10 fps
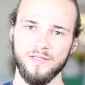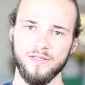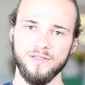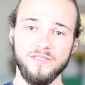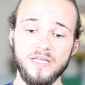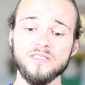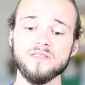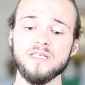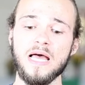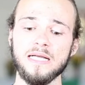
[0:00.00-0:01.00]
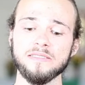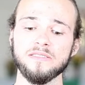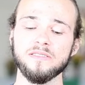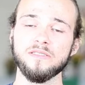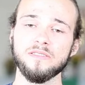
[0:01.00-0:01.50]
Jesus sagt,
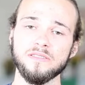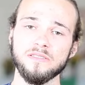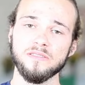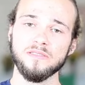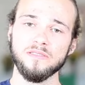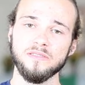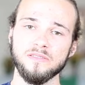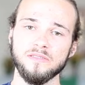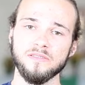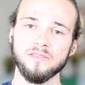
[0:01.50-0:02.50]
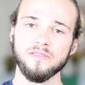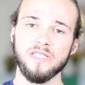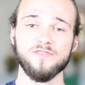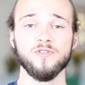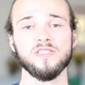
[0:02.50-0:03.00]

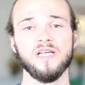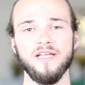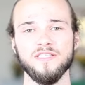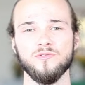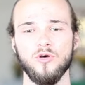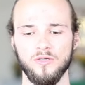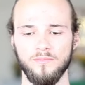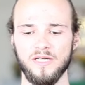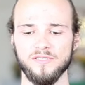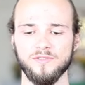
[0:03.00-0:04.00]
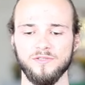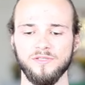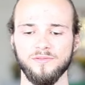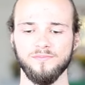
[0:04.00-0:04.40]
dass wir uns keine Sorgen machen sollen.